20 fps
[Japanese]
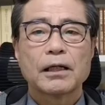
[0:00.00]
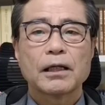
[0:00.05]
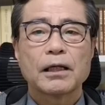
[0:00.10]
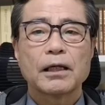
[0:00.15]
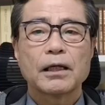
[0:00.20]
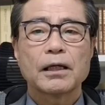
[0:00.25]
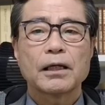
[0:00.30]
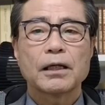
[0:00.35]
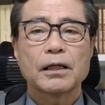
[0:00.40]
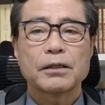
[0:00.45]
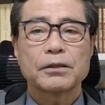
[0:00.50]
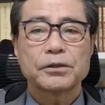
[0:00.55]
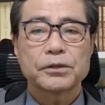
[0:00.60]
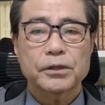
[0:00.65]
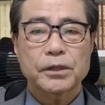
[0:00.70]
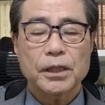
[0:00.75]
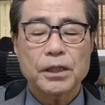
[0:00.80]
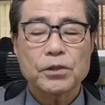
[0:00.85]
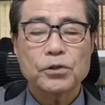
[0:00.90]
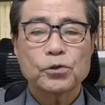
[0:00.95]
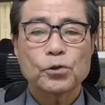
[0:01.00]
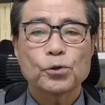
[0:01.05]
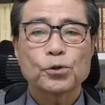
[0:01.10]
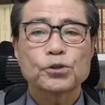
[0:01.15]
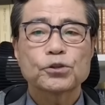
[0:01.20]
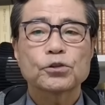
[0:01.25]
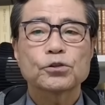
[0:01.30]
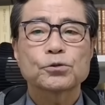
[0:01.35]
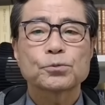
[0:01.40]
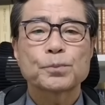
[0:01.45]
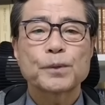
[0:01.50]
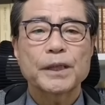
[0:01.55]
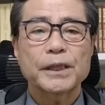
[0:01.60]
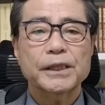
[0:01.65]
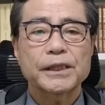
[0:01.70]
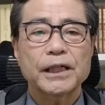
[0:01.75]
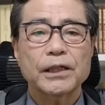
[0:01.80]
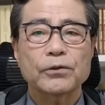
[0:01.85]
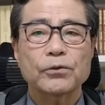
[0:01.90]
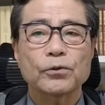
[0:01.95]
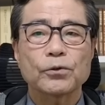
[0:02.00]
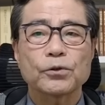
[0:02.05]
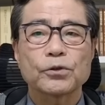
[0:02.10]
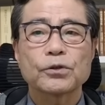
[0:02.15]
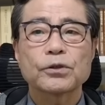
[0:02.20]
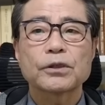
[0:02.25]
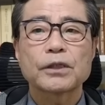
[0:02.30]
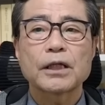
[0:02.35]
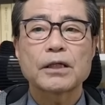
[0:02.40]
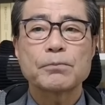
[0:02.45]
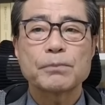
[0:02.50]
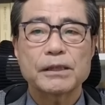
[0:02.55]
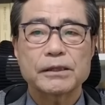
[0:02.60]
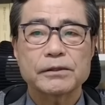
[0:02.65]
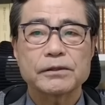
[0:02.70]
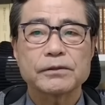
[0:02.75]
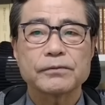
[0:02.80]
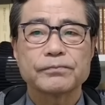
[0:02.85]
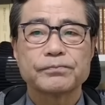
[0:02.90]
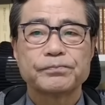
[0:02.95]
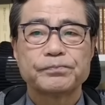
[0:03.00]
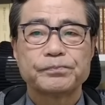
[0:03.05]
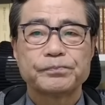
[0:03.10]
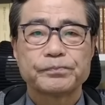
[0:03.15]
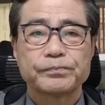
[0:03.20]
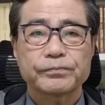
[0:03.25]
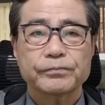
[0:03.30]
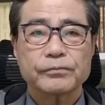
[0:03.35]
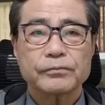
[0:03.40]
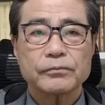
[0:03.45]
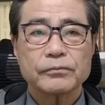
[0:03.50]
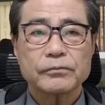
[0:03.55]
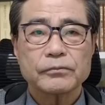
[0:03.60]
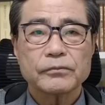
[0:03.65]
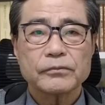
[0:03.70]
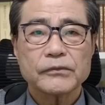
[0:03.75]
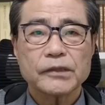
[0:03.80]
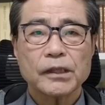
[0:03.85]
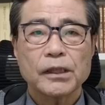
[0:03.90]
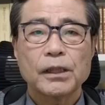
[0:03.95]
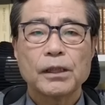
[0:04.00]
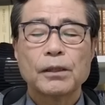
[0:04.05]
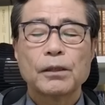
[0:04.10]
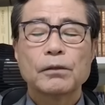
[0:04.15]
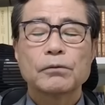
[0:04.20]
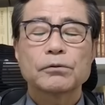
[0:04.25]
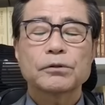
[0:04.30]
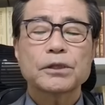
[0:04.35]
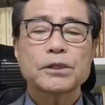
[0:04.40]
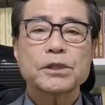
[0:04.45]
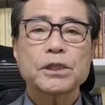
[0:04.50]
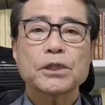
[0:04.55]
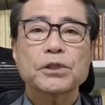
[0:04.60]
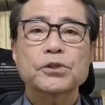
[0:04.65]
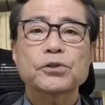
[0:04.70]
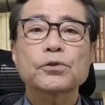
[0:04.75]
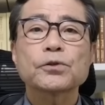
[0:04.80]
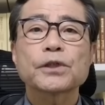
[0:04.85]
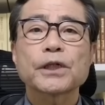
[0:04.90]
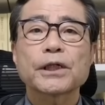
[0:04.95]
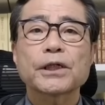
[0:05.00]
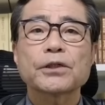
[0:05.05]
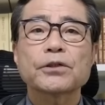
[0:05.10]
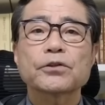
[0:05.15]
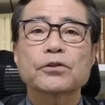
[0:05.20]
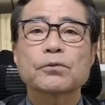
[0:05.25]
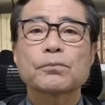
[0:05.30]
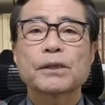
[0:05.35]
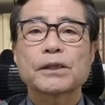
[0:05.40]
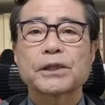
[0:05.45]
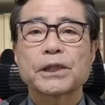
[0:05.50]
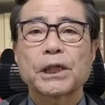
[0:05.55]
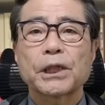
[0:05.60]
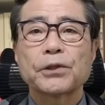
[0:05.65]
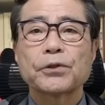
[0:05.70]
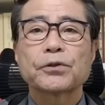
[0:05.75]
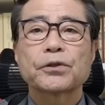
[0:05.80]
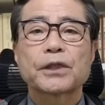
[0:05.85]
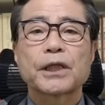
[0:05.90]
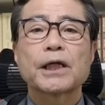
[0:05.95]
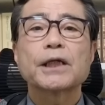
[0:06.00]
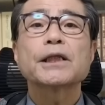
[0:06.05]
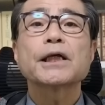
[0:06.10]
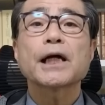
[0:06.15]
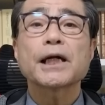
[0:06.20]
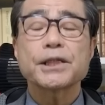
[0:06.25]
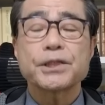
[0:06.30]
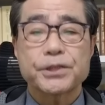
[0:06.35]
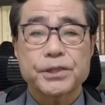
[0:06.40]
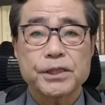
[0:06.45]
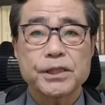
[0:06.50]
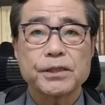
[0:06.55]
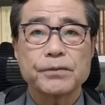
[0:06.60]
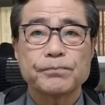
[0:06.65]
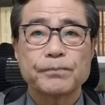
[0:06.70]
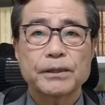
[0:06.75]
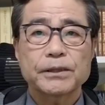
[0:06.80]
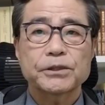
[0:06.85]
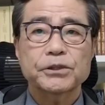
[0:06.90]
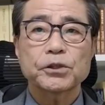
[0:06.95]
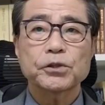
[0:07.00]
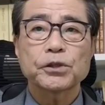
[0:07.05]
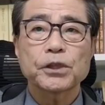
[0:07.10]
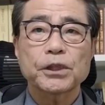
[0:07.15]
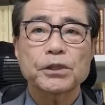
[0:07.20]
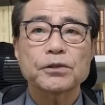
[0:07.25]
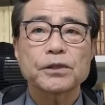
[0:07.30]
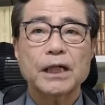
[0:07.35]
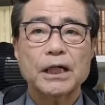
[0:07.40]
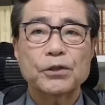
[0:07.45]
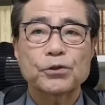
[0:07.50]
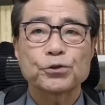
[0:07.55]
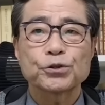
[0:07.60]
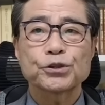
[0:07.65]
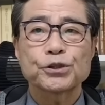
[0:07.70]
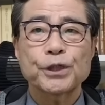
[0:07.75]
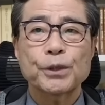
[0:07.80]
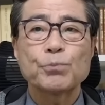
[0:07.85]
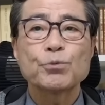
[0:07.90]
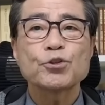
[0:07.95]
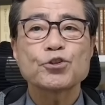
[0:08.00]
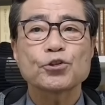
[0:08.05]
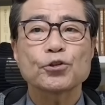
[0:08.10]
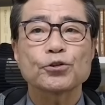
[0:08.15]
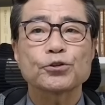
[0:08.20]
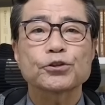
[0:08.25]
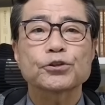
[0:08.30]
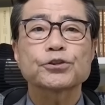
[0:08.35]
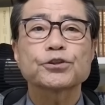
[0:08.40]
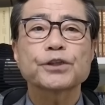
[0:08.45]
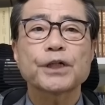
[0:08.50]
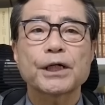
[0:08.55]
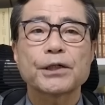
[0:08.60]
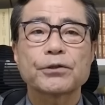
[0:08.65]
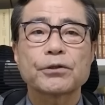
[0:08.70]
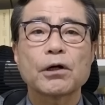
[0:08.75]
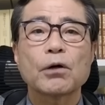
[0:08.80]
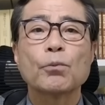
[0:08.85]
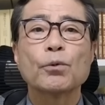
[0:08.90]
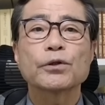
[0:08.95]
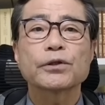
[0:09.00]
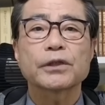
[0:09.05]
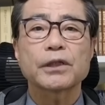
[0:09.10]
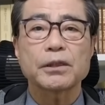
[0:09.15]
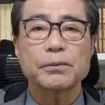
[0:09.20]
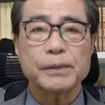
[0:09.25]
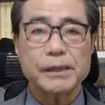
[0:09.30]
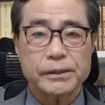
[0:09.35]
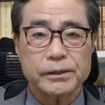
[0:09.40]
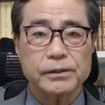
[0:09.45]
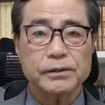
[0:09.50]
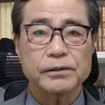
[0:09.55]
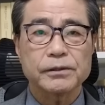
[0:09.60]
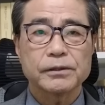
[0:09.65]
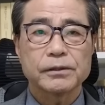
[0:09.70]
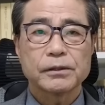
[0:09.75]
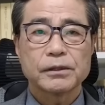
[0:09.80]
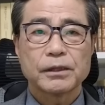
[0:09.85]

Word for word: えー、検討を急ぐべきだと言っています。私は起訴できるとまでは言っていないし、まあ、起訴できる可能性はむしろ少ないと思っています。